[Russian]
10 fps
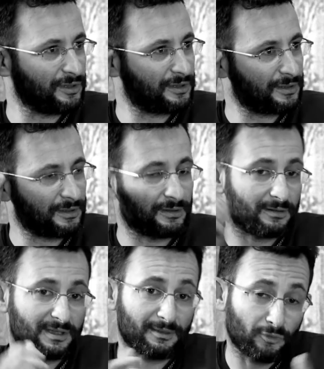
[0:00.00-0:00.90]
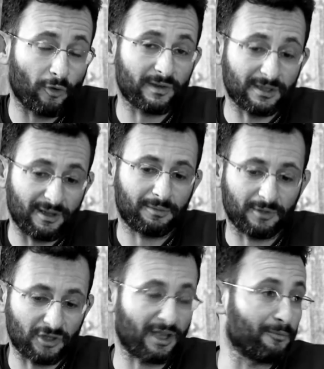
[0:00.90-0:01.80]
есть, э, сам Новый Завет
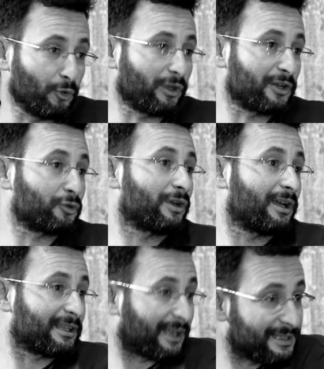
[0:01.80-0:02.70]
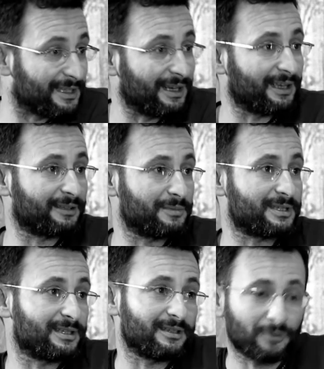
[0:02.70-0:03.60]
мы читаем многие, которые отходили от
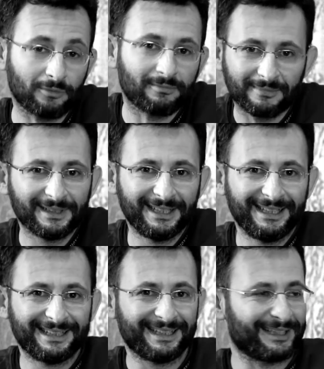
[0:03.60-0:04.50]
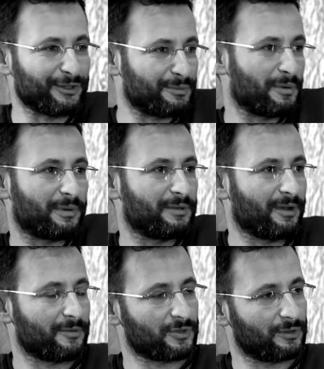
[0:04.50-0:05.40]
Мессии. Ну, да, то есть мы
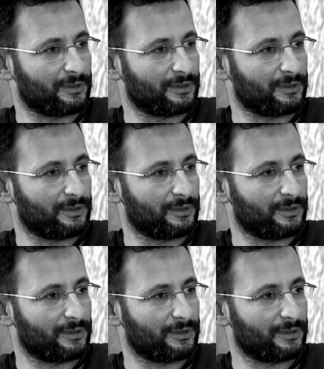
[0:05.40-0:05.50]
понимаем, что...